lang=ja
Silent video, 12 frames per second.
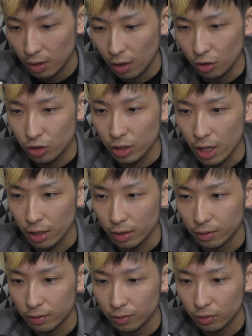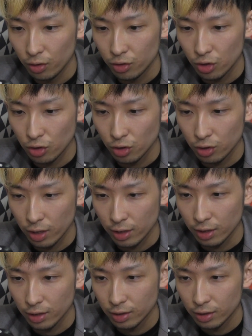よし、いけ。よしよしよし、
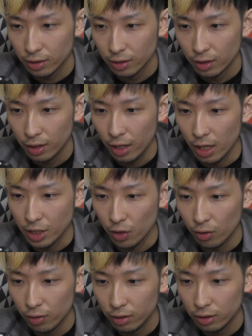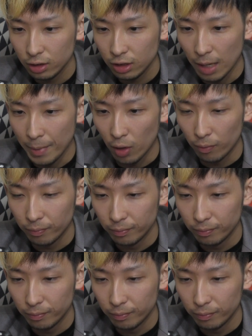ナイスナイス。減らしていこう。やめろ